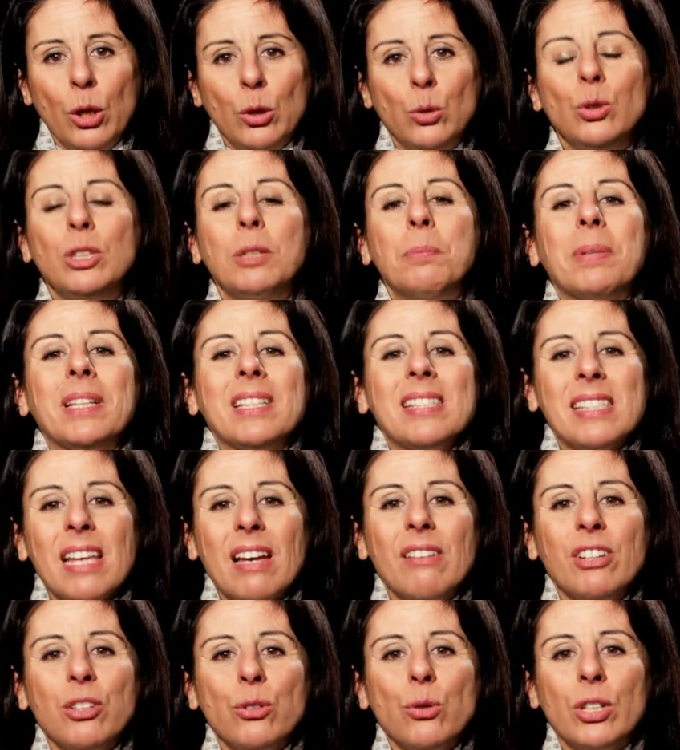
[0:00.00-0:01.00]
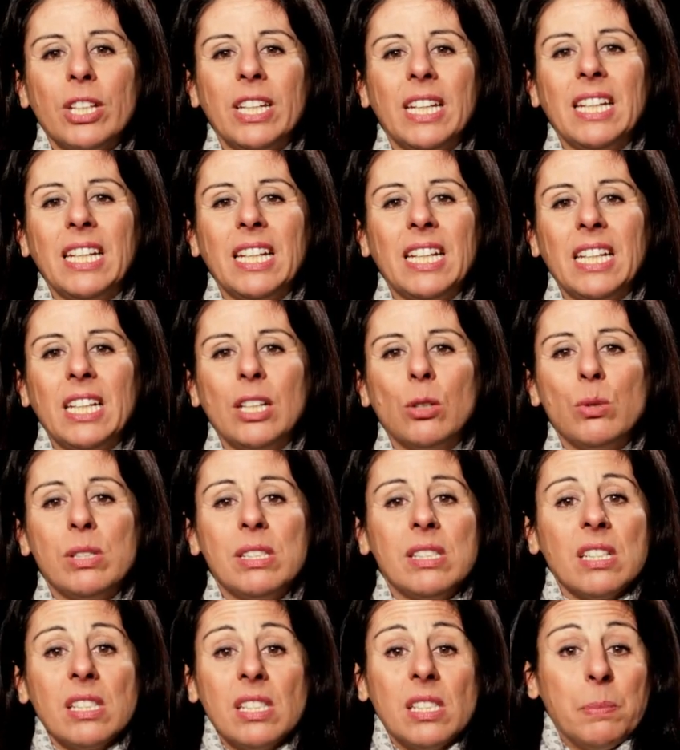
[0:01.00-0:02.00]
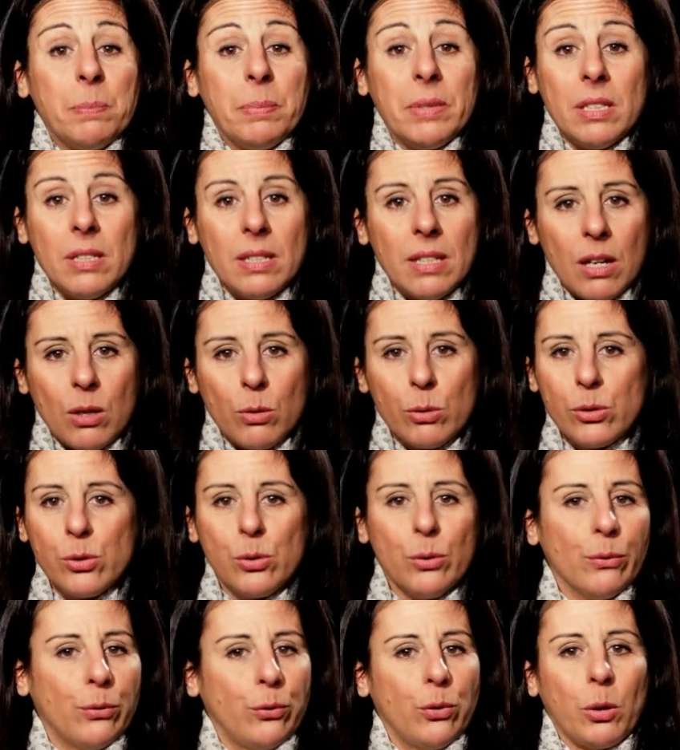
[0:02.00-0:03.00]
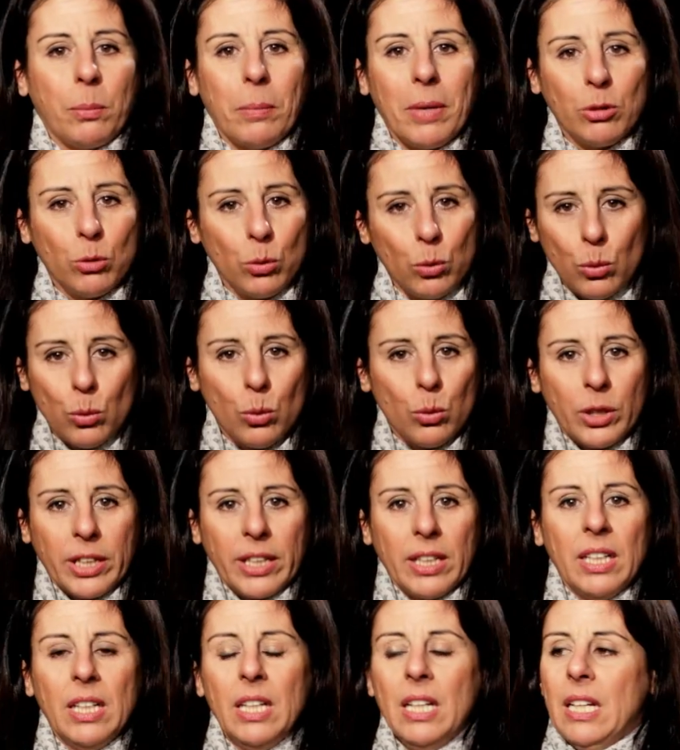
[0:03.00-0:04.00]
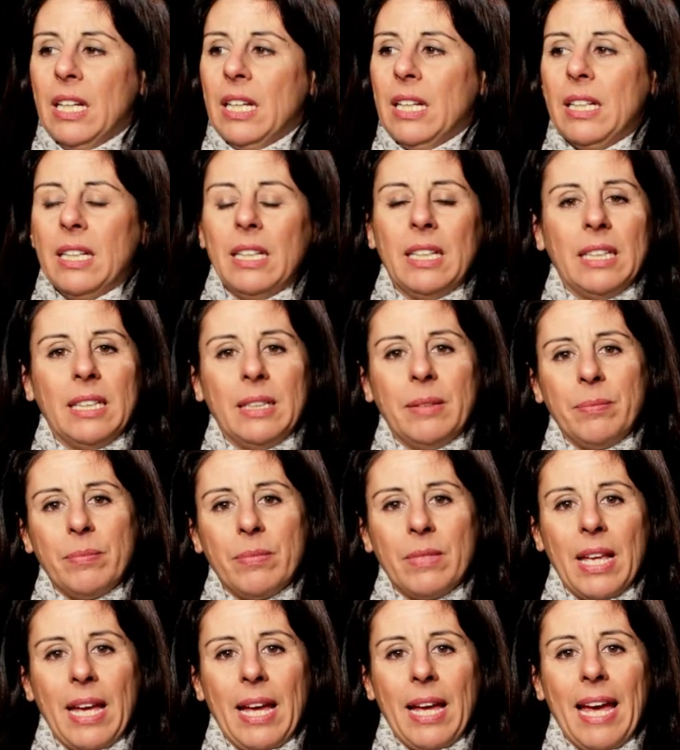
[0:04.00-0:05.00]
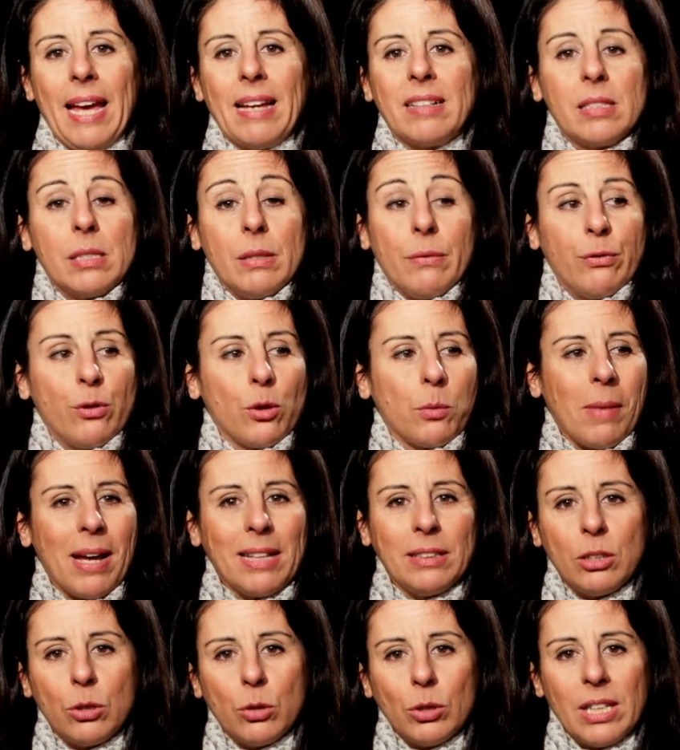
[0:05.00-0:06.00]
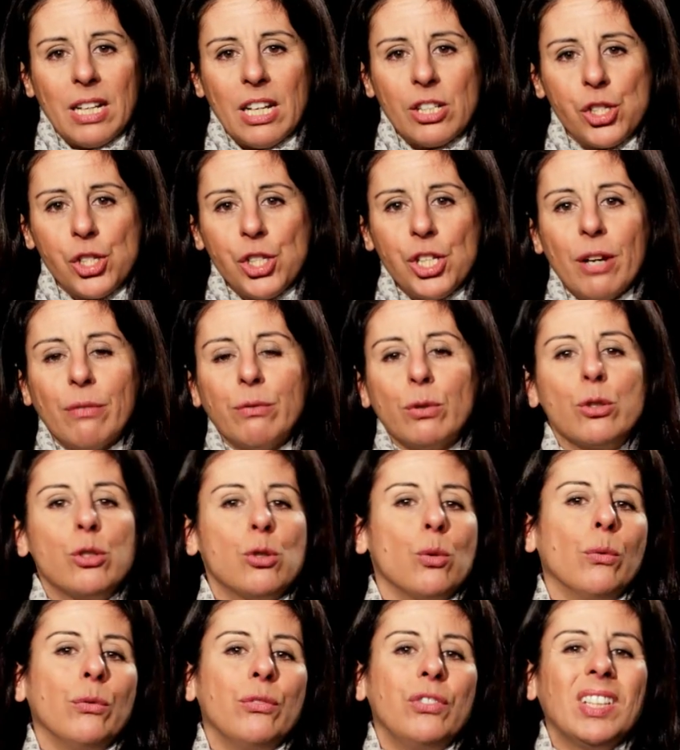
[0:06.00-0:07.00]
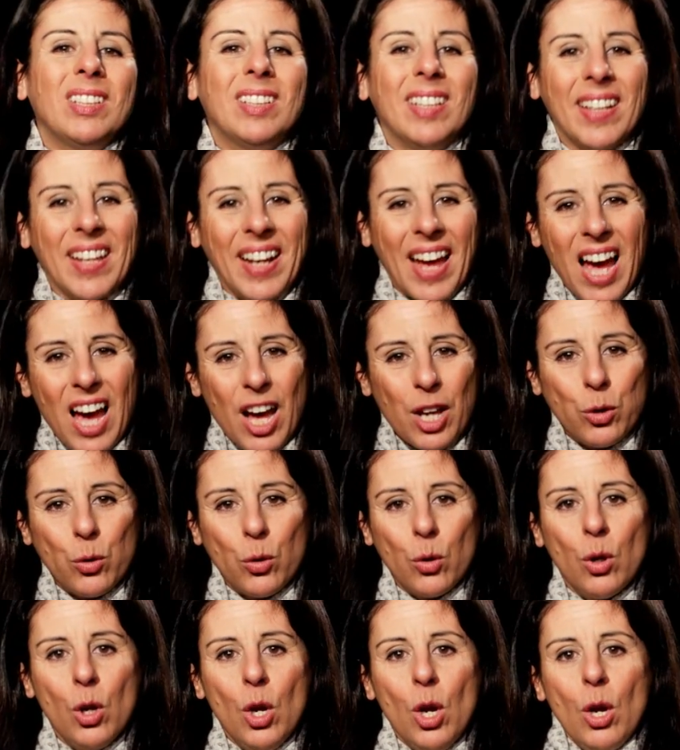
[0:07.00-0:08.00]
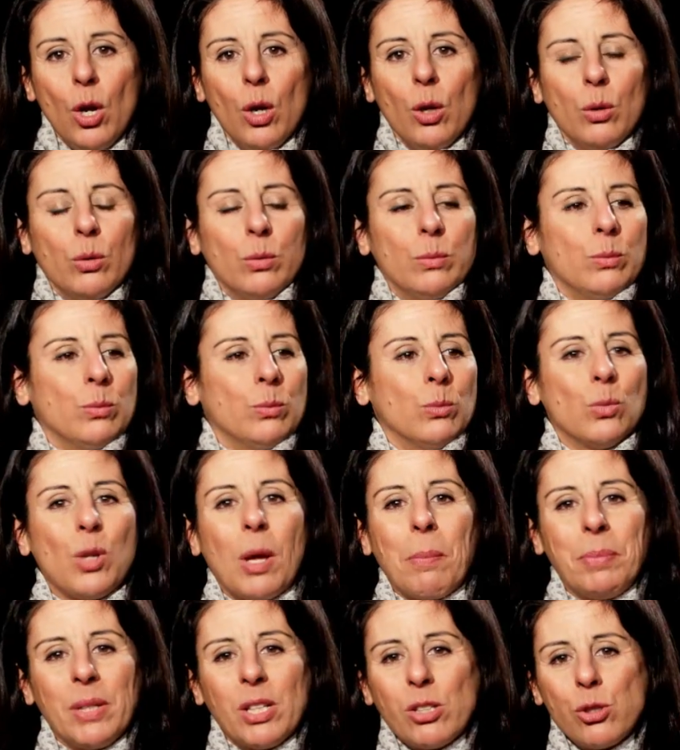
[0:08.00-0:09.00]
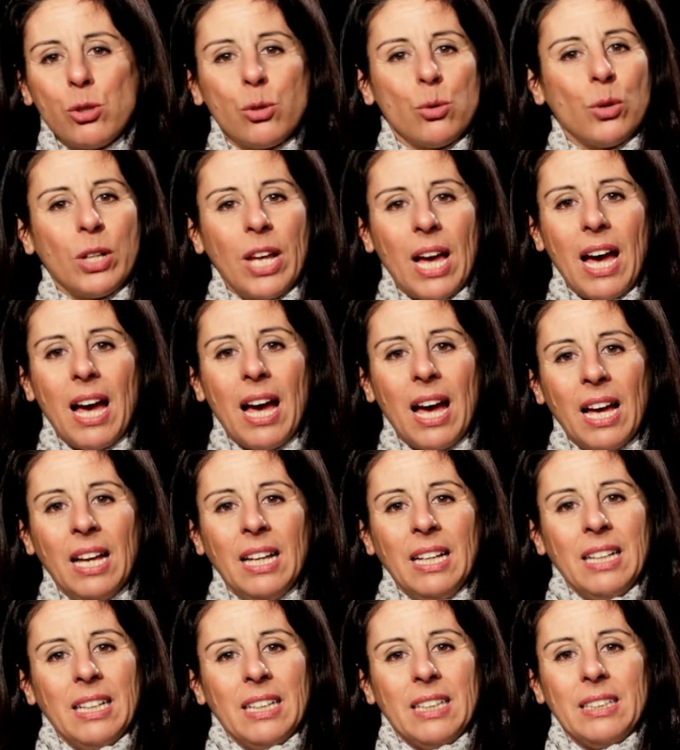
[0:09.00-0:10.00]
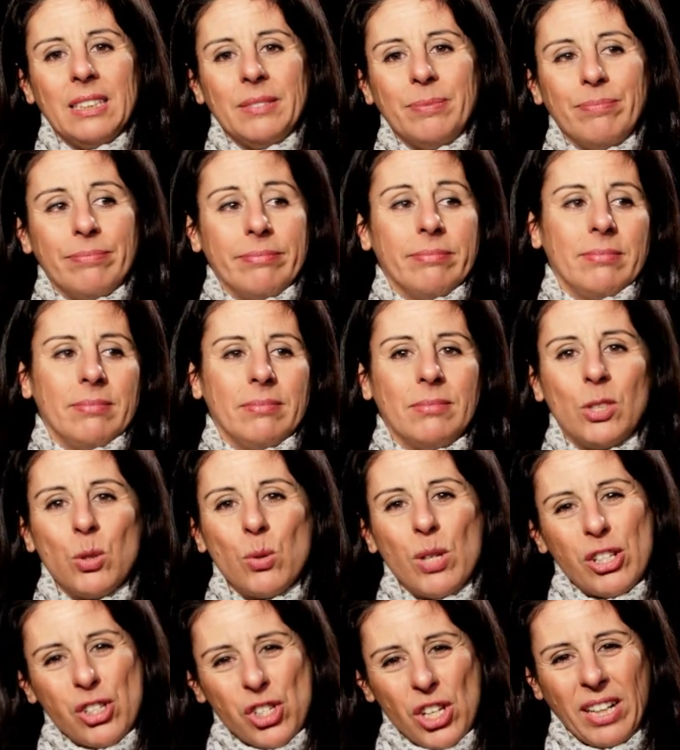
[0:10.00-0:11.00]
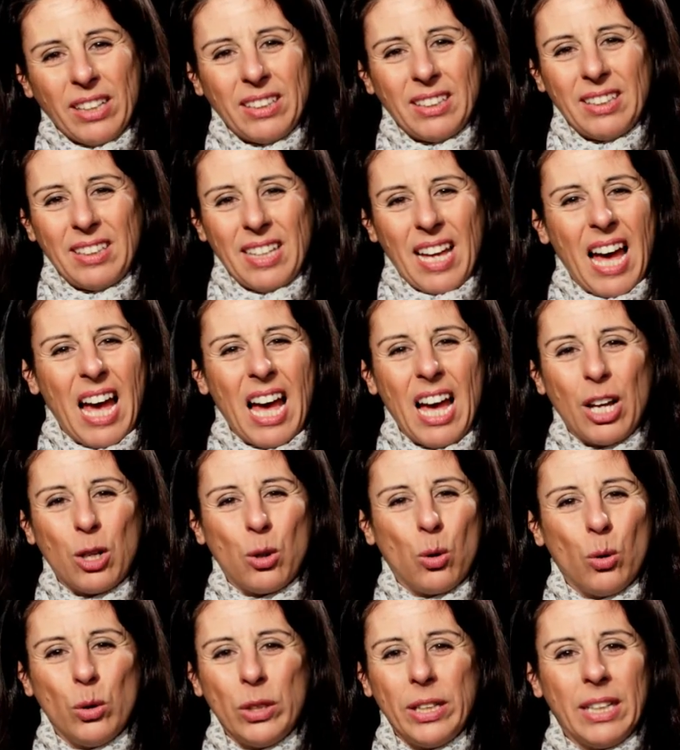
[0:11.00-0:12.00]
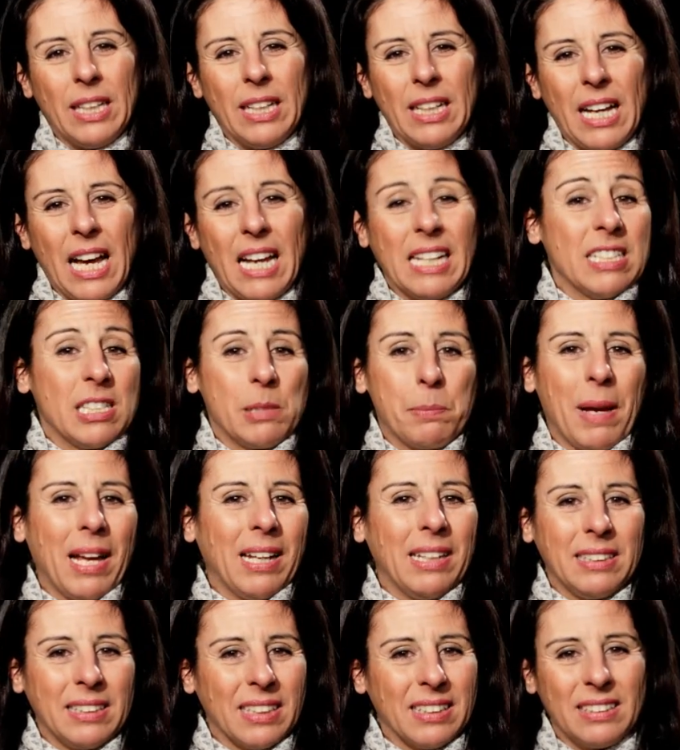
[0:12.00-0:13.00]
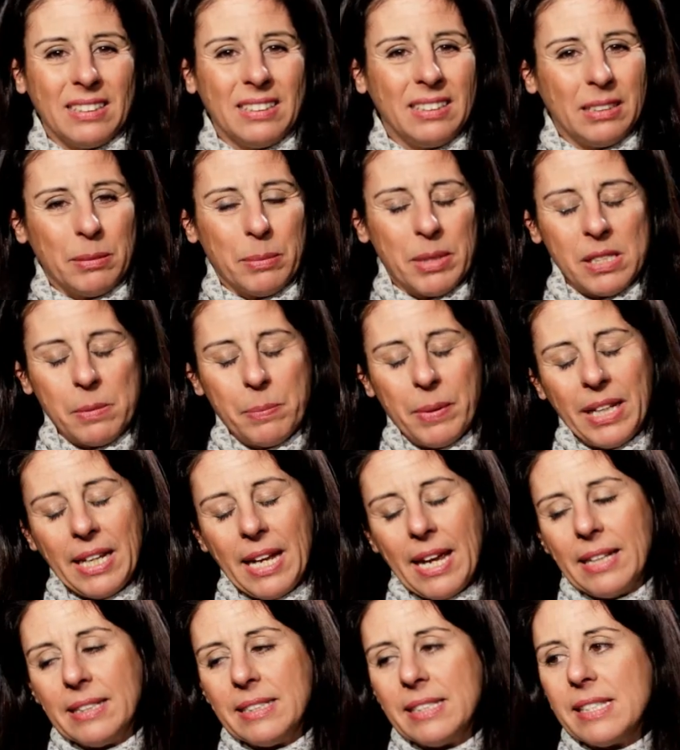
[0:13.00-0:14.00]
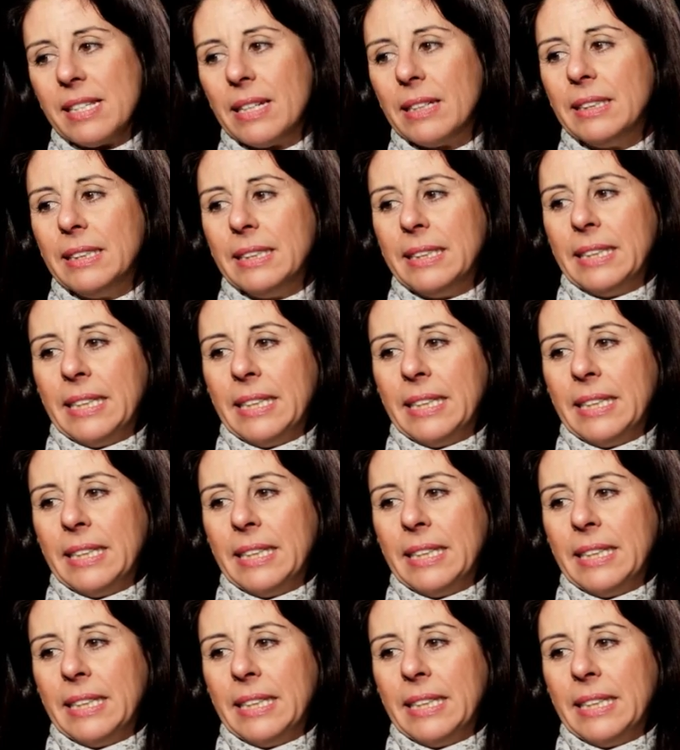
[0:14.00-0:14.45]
Tutti pensavano che questa spia, questo informatore, ehm, ex informatico della CIA, fosse un veterano, um, una persona ehm, di una certa età, con eh, alle spalle tantissime esperienze.